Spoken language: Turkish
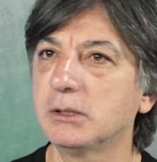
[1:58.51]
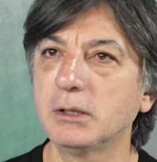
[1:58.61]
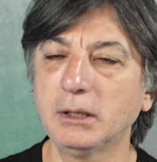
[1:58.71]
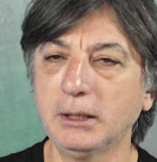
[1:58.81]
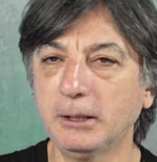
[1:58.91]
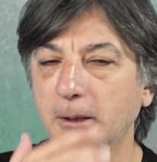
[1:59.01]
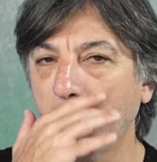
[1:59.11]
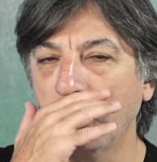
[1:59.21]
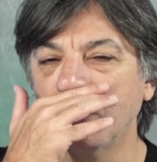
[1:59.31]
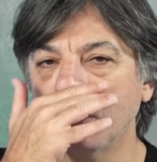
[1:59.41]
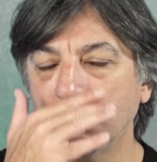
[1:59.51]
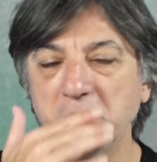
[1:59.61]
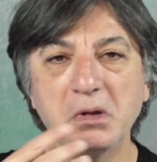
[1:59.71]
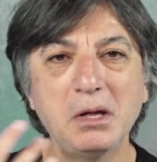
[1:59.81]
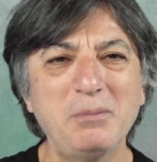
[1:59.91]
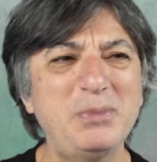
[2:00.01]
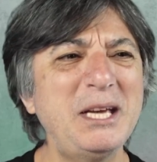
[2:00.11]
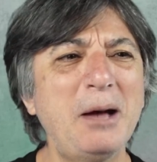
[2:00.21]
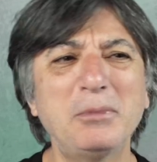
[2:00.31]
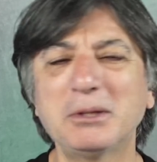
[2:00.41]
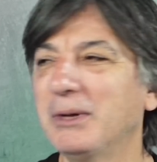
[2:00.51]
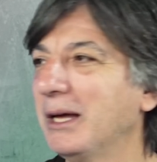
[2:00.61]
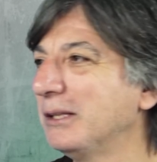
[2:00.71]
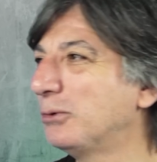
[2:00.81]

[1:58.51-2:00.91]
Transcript: Ee, onun bir şey yapmadım ya.